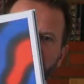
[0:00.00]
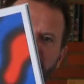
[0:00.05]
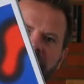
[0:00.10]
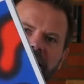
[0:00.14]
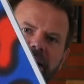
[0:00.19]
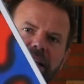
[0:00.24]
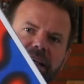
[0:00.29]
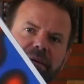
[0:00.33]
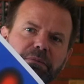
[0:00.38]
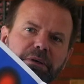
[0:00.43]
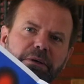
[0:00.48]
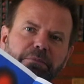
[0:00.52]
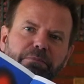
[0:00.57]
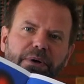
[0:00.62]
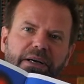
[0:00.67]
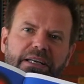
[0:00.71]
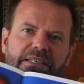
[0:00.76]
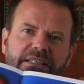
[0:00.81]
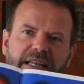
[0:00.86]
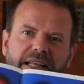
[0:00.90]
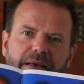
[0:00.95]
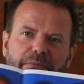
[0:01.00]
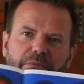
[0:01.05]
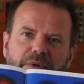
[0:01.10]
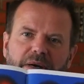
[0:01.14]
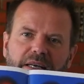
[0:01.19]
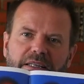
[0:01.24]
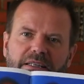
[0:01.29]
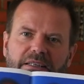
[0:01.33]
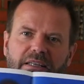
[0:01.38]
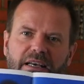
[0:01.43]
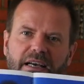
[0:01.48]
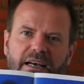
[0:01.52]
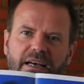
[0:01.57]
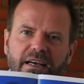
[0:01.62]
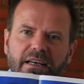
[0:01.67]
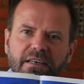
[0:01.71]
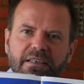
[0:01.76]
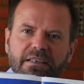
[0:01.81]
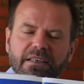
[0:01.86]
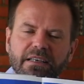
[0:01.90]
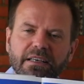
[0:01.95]
innymi pokazana była
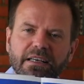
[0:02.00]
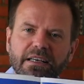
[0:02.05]
ta